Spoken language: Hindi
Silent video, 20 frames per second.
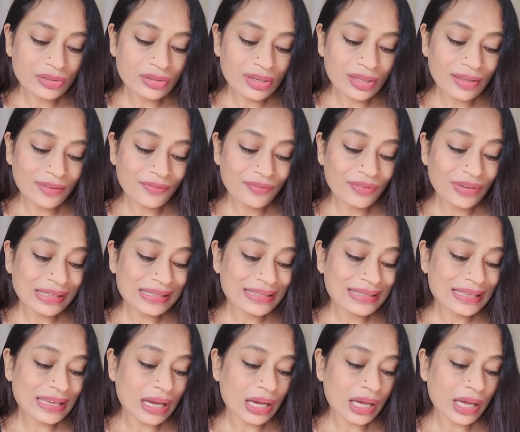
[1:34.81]
थ्री
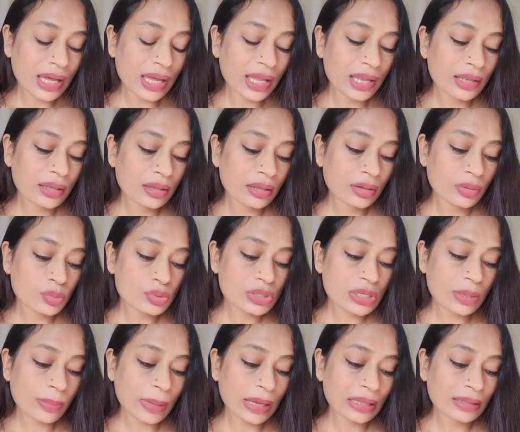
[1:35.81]
फ्रीजिया एंड
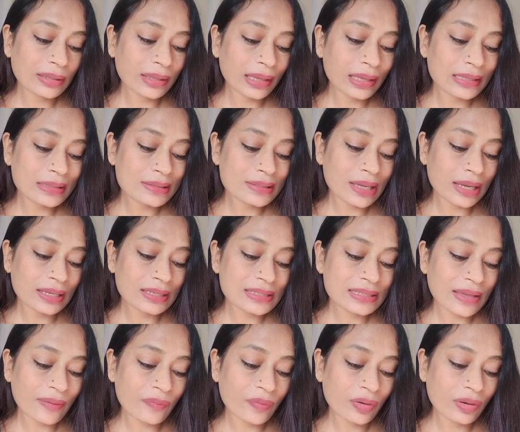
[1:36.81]
उसके बाद है इनसाइड
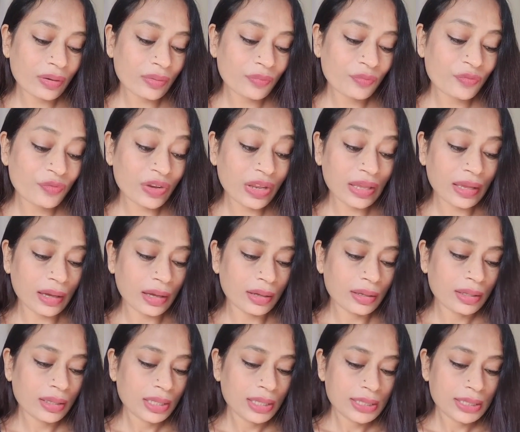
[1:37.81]
सेवन फ्रेया